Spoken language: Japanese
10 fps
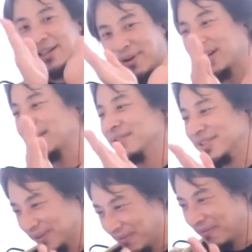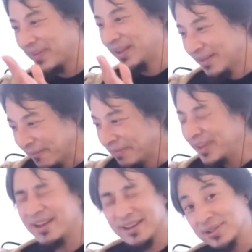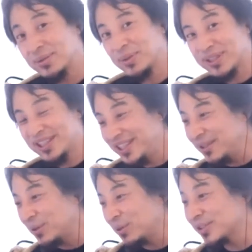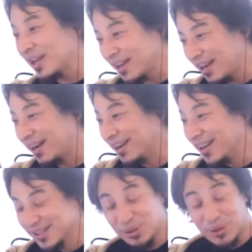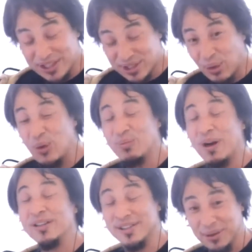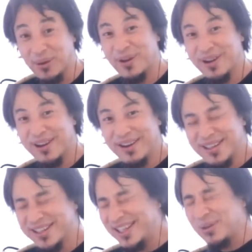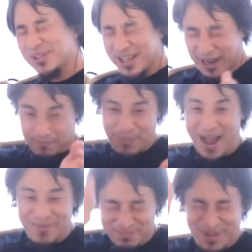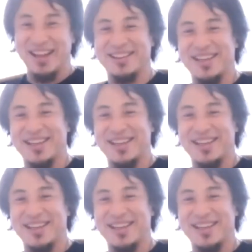に割れていくんですよ。で、その、黄色さんが、それ超うまいんですよ。黄色さんがバンバンっ